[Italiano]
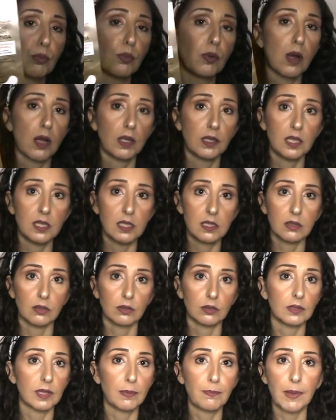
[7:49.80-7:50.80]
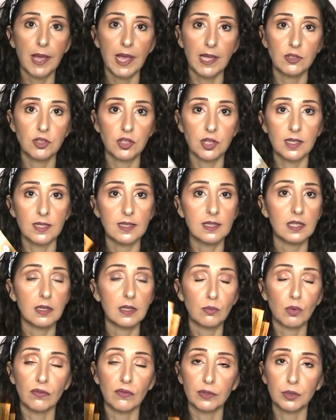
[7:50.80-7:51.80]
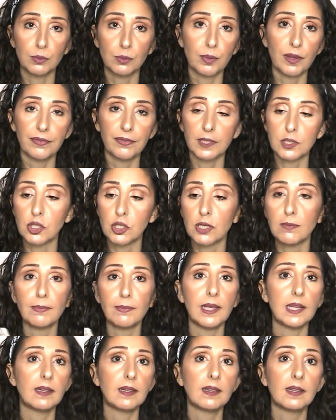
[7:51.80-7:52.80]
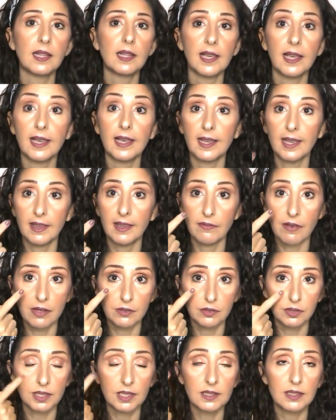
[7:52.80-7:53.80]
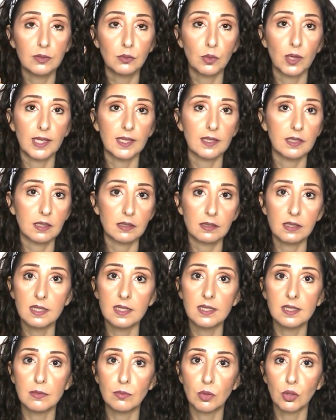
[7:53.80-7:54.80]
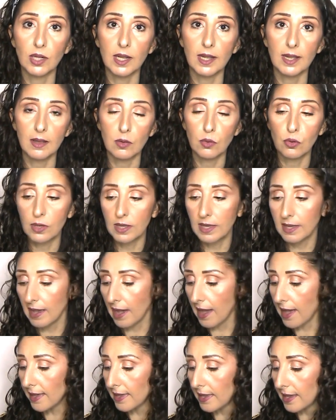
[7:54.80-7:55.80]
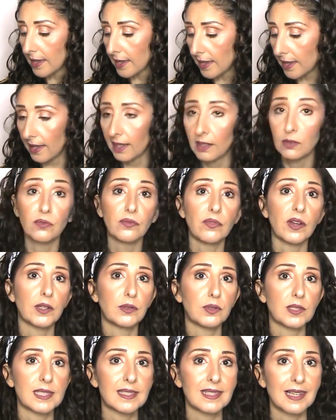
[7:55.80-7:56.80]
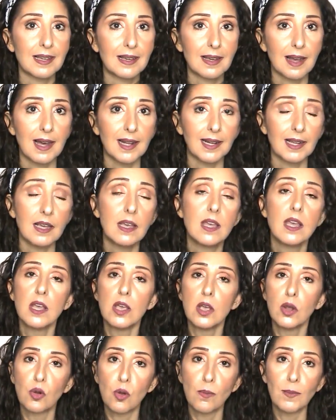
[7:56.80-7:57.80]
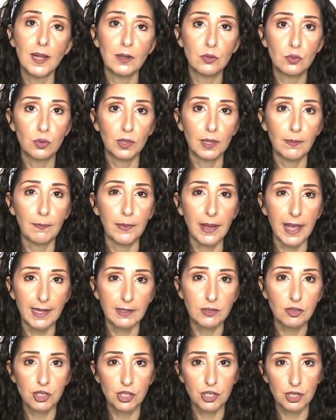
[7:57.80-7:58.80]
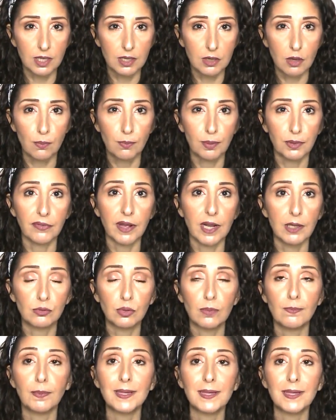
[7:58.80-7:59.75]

buoni, sono dei patch che si rimuovono poi facilmente e vanno ad attenuare tantissimo le occhiaie e non vanno a seccare come alcuni patch che ho provato in